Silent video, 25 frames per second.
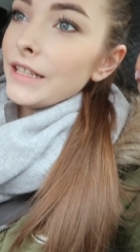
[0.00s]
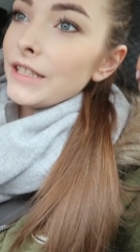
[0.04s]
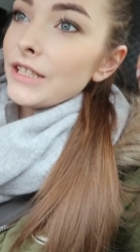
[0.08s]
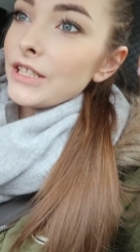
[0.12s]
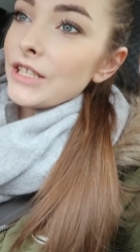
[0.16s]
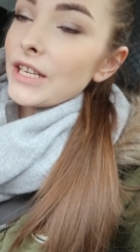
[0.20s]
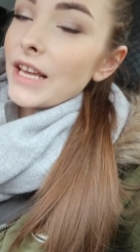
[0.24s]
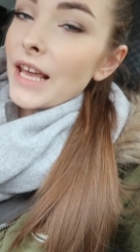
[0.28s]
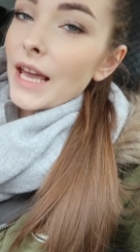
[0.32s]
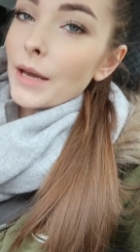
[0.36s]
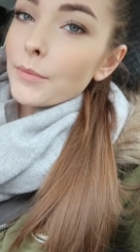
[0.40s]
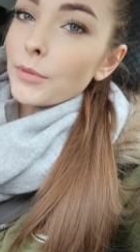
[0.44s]

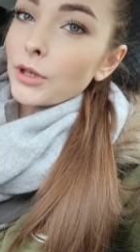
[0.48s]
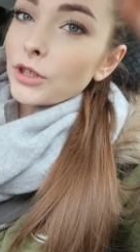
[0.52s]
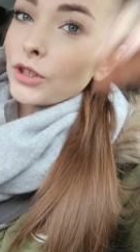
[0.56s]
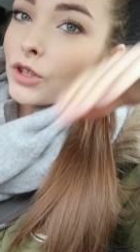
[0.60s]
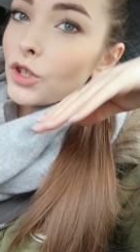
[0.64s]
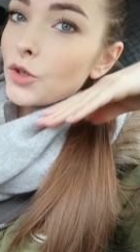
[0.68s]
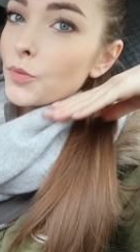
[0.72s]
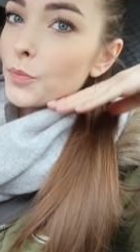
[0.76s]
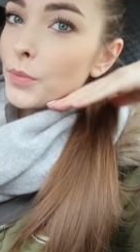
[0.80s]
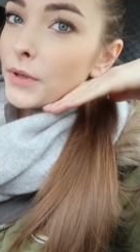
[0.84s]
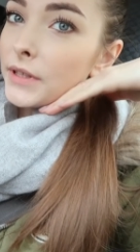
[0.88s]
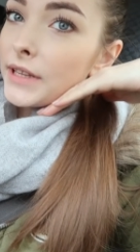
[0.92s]
Dzisiaj jakby
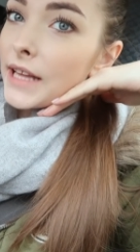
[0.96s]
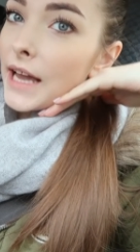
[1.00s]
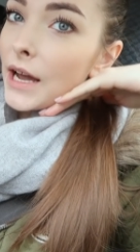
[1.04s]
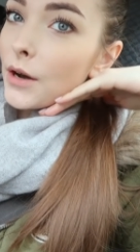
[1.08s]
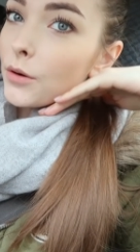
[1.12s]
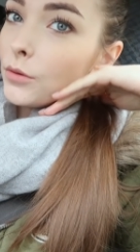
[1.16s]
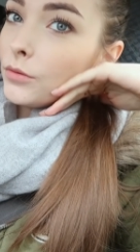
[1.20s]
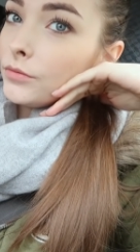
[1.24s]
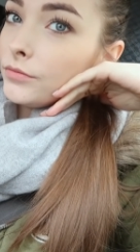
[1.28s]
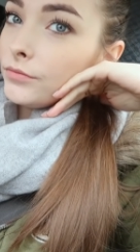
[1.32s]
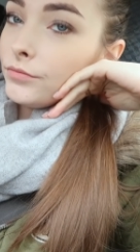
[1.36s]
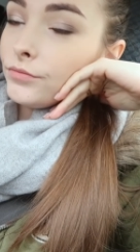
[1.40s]
ktoś
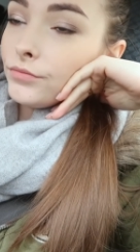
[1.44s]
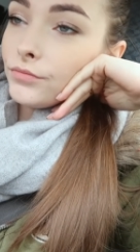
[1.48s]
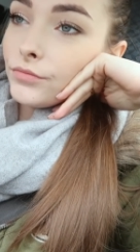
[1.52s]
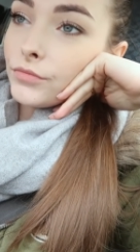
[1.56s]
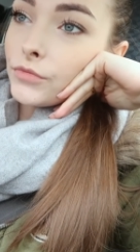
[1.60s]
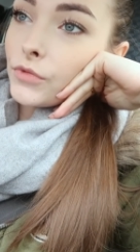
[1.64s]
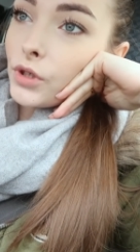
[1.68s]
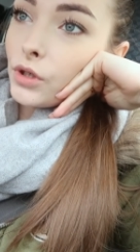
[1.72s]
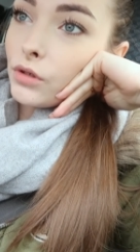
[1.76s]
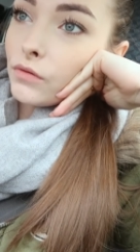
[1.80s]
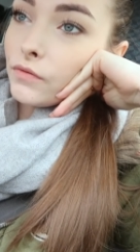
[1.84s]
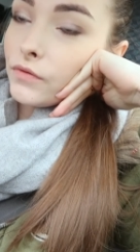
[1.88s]
pytał,
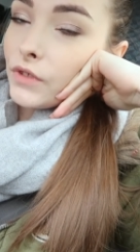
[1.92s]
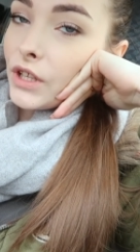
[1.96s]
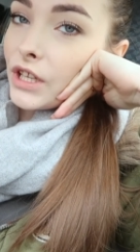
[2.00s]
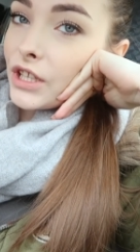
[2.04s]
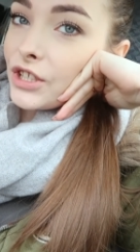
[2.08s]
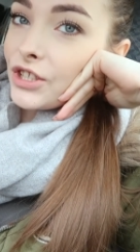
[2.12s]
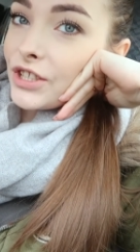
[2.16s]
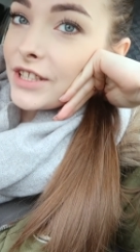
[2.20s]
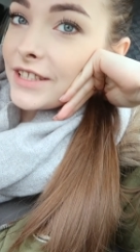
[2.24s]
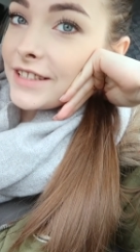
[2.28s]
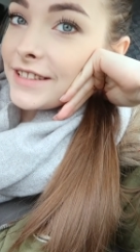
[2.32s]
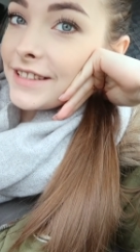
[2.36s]
to
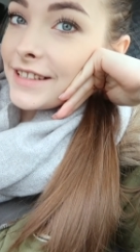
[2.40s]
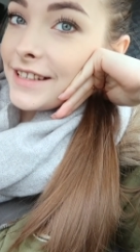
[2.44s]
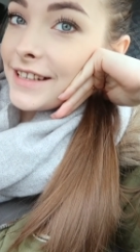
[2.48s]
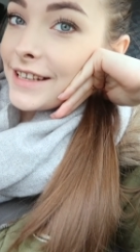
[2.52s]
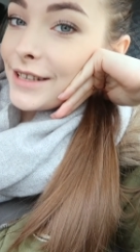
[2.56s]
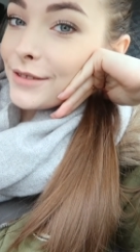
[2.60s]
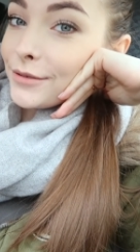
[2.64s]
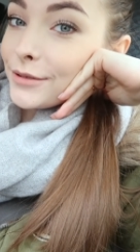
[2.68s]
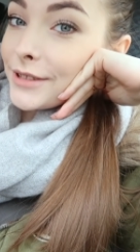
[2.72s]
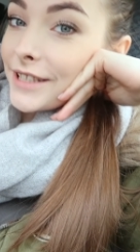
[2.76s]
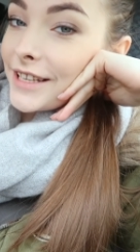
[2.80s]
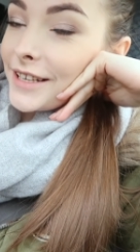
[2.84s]
również Estée
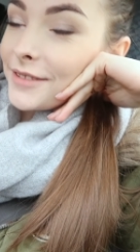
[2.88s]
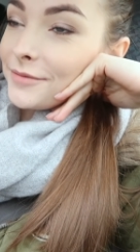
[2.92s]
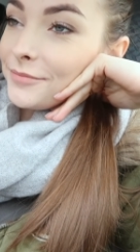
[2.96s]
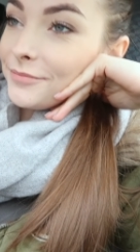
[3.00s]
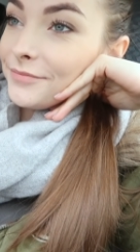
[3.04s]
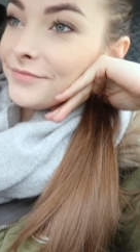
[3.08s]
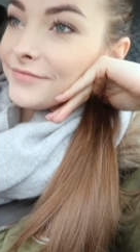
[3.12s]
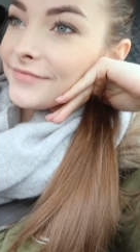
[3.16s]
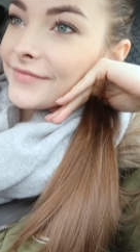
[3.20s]
Lauder.